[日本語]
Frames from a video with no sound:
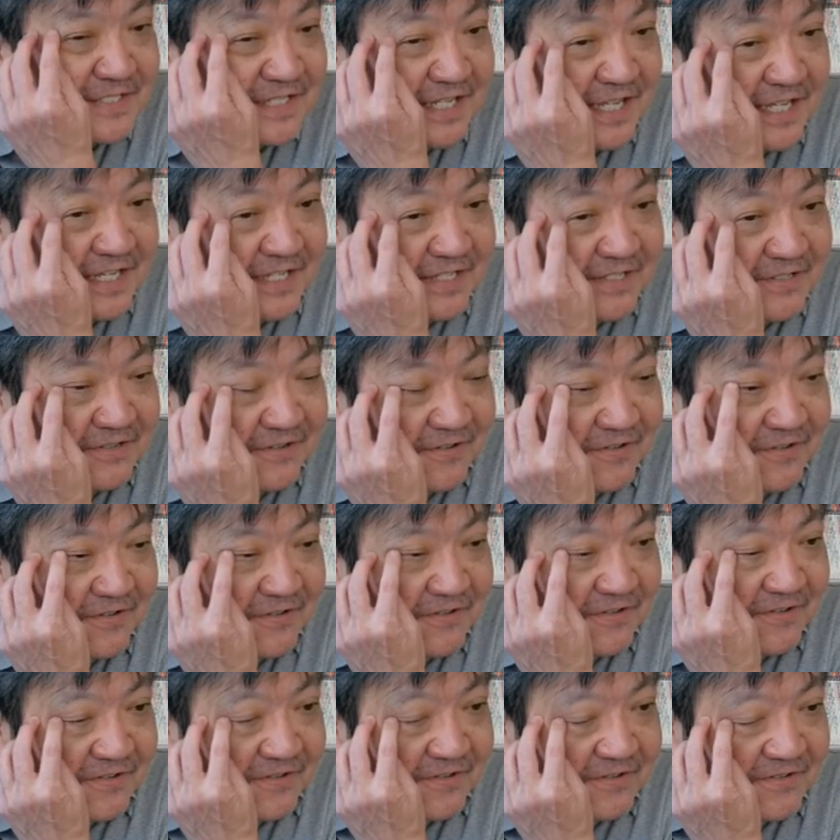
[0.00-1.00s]

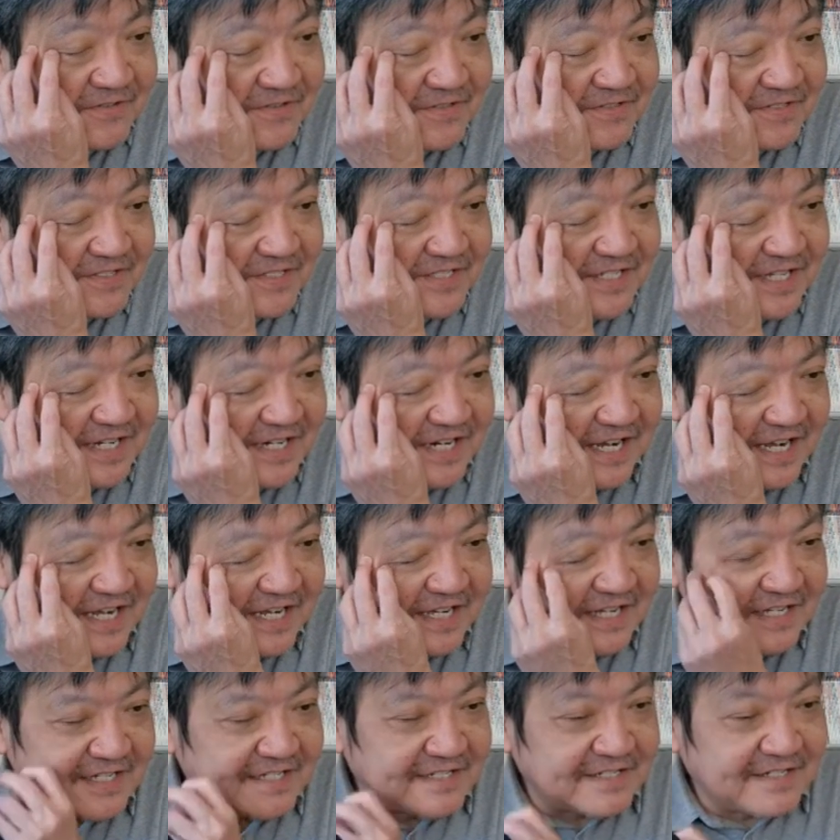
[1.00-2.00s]
サイト、
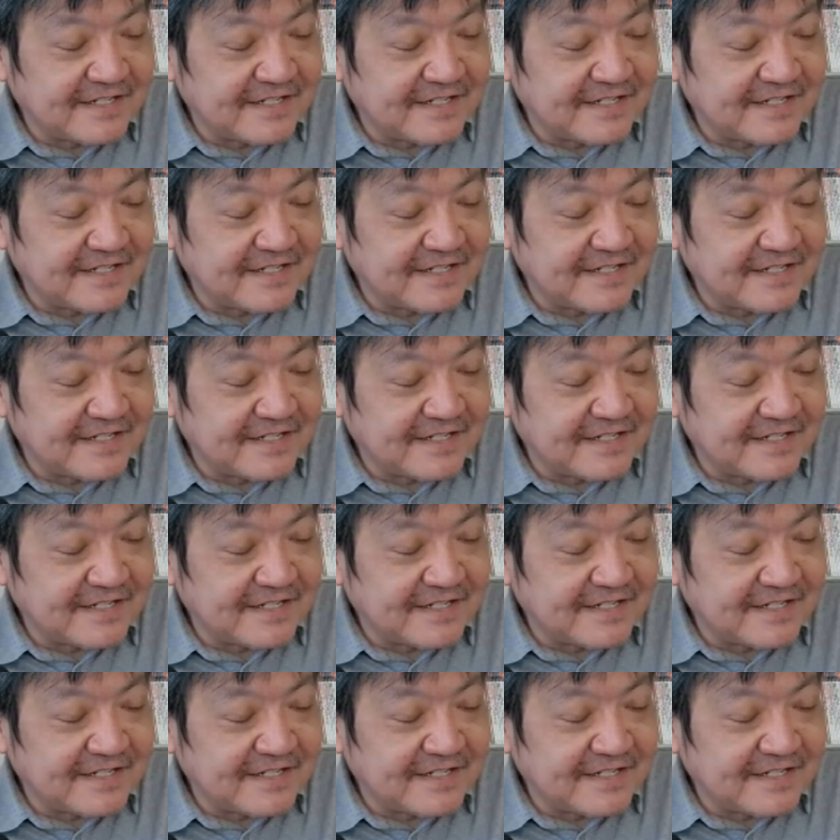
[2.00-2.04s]
ゴンサラン、